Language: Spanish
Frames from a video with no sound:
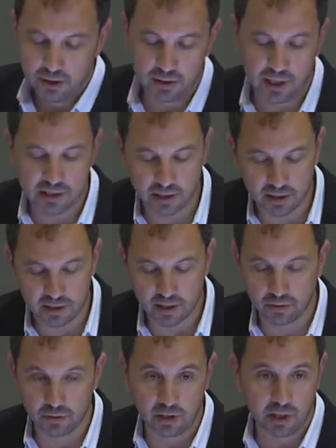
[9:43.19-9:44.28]
de la
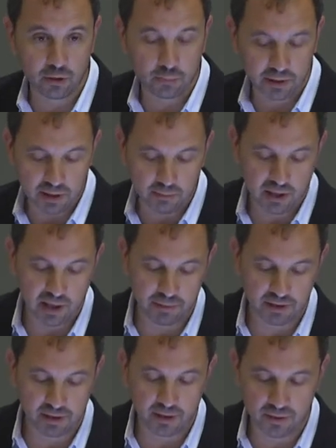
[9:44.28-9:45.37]
legislación y la normativa, la
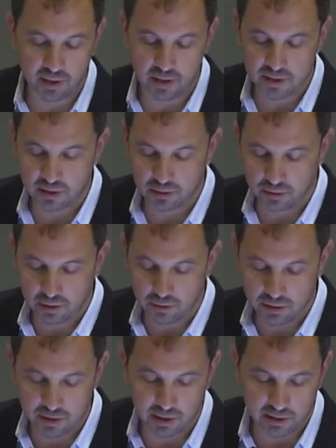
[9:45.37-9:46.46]
pertenencia al sector de
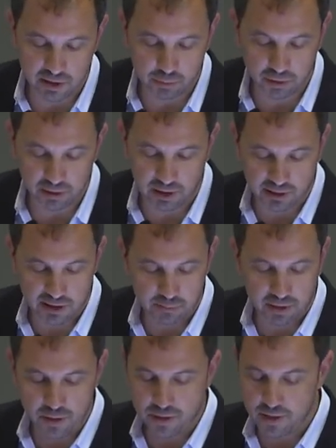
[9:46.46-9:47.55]
logística y transporte y la
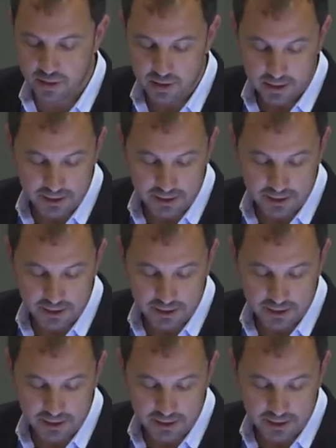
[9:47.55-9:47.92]
transparencia